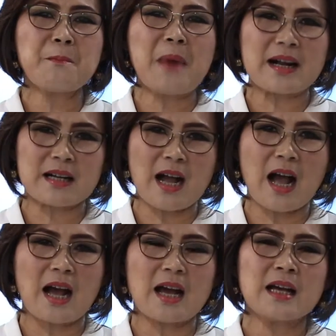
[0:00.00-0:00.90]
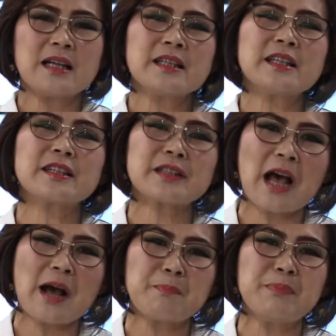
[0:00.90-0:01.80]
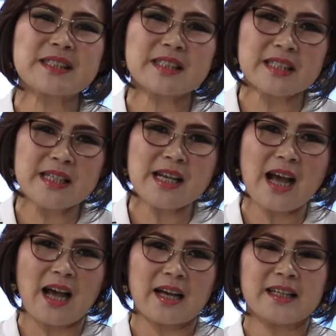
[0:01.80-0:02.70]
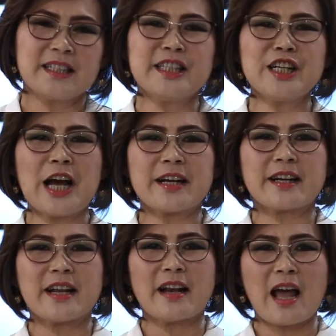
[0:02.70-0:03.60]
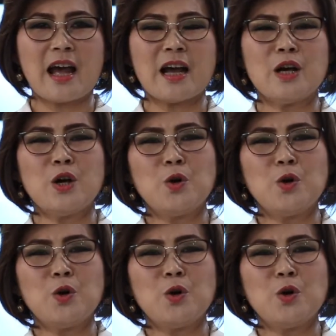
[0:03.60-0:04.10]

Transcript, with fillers: maka kita bersedia dengan rela